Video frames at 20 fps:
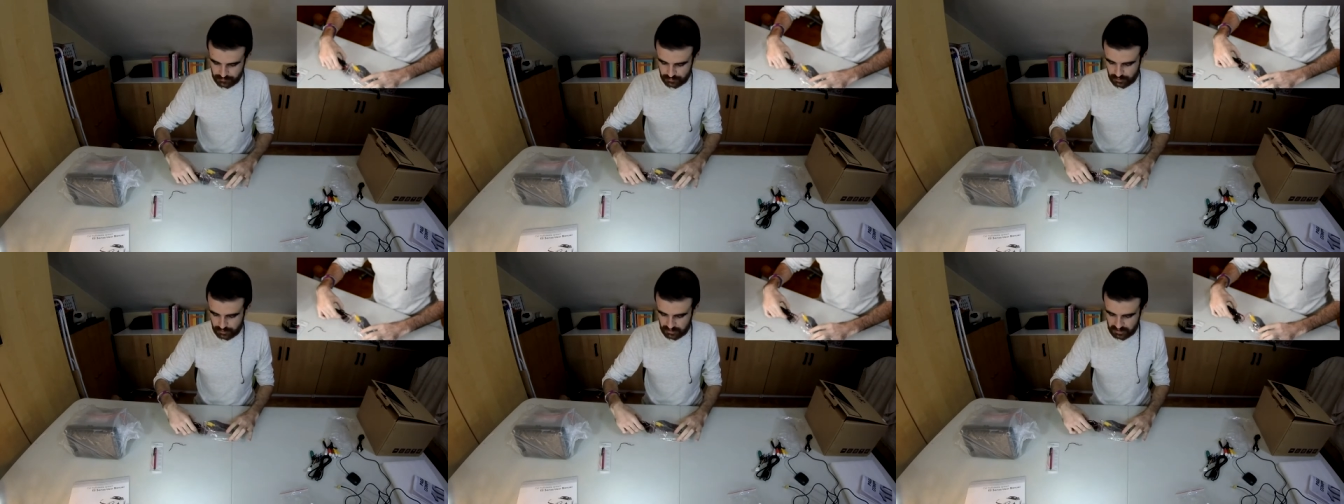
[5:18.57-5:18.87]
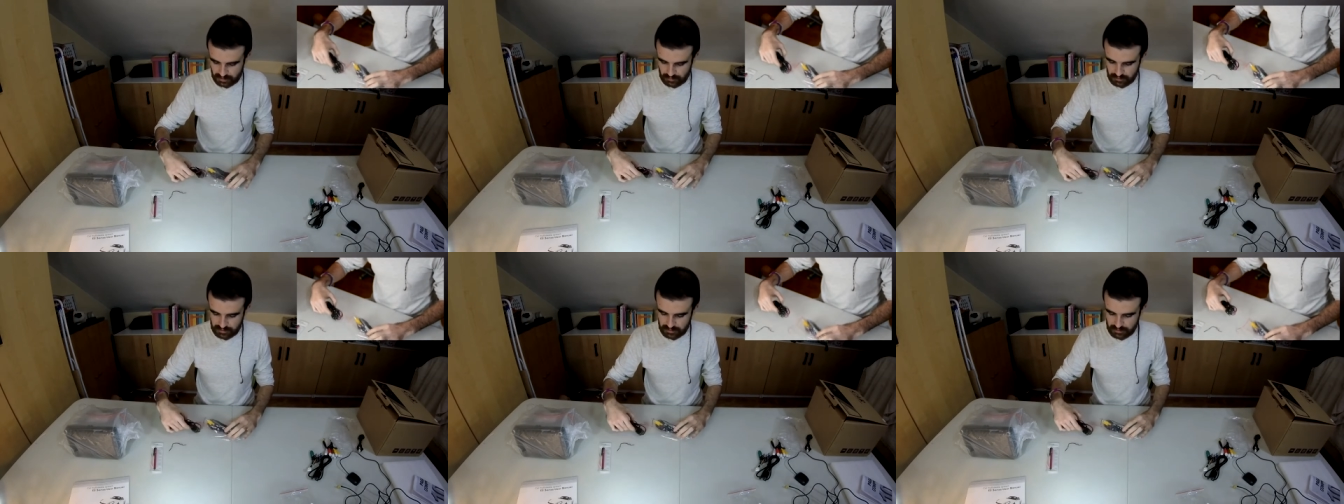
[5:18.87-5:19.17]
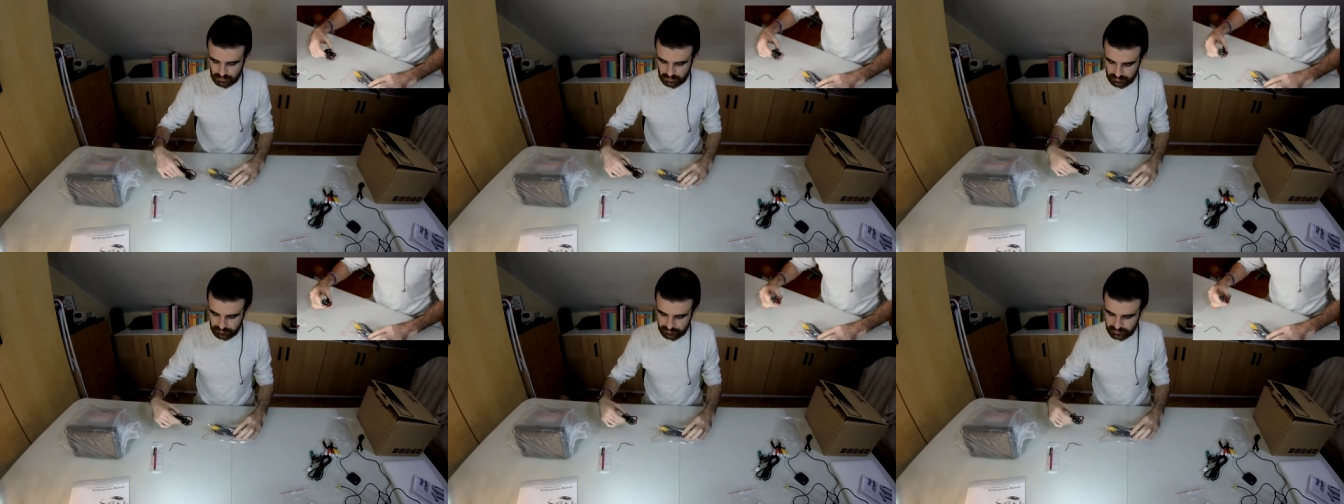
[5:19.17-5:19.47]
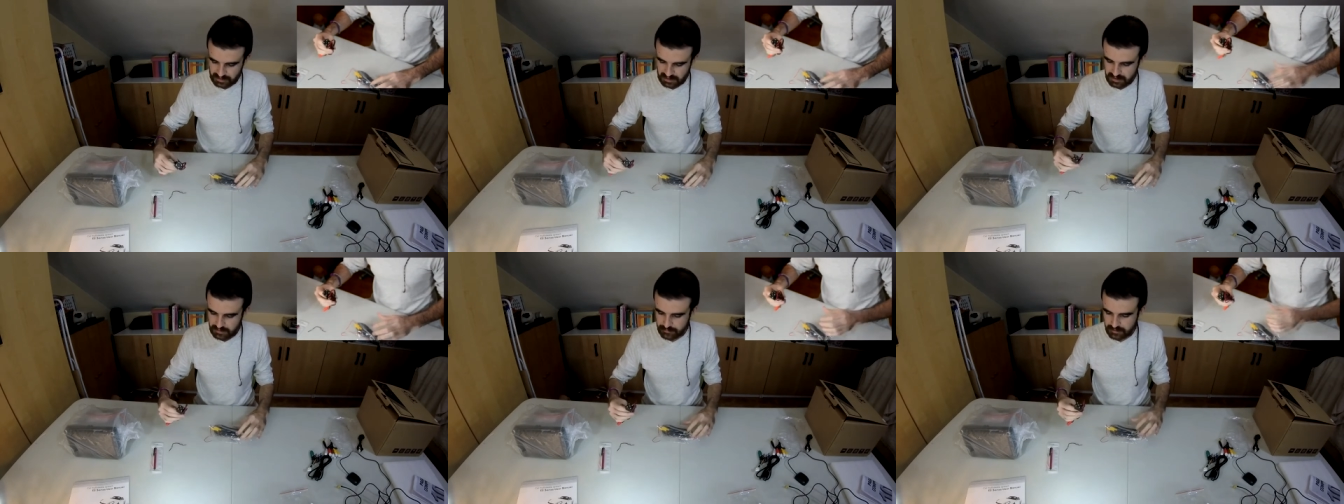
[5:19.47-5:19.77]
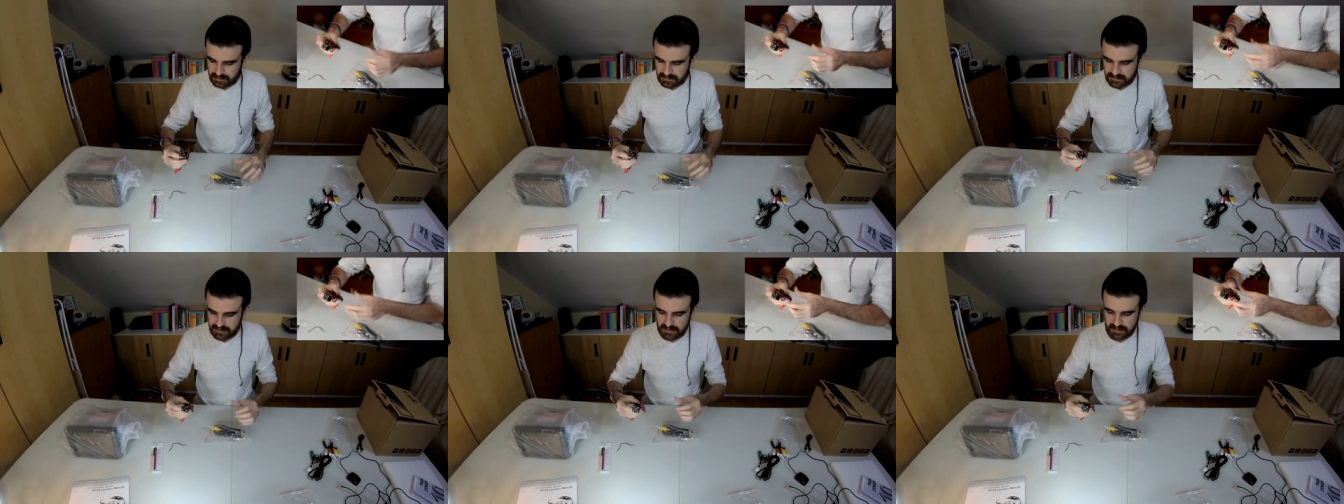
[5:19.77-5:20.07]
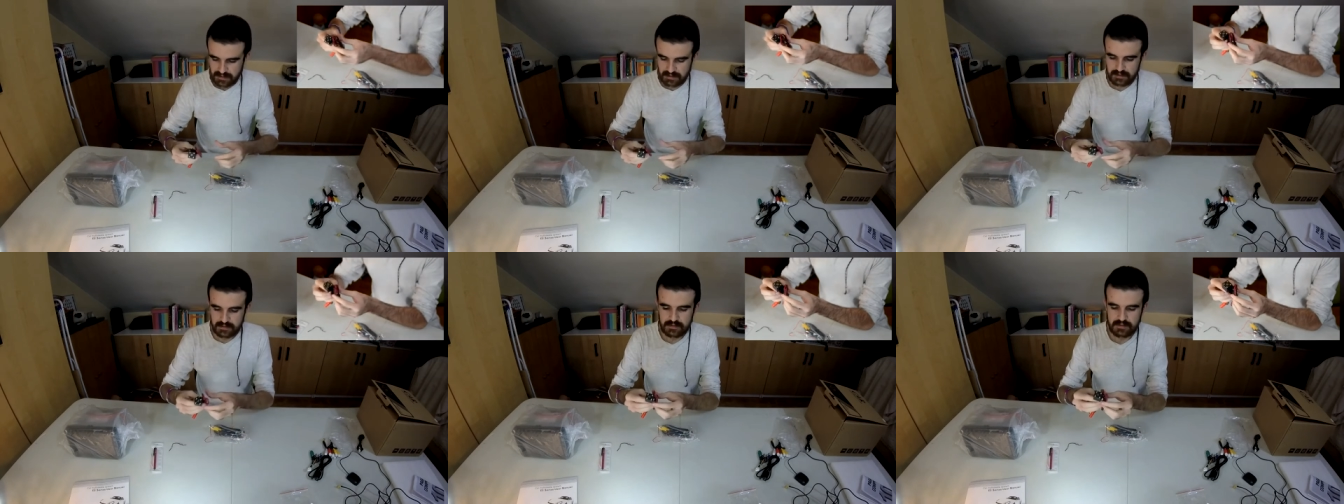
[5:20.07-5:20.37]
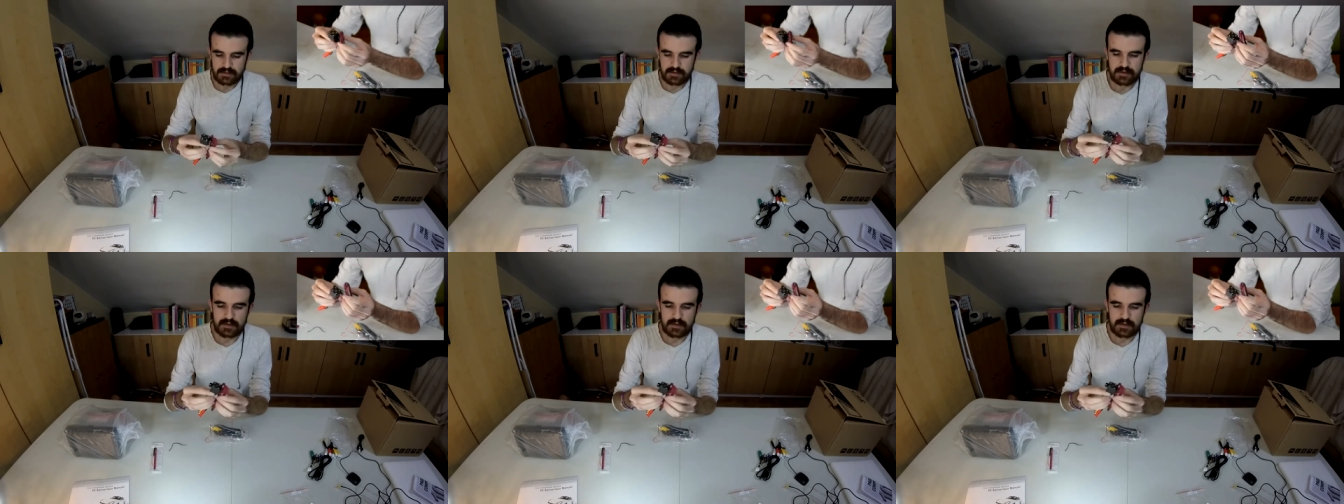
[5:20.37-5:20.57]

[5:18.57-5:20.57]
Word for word: porque cuando compré la pantalla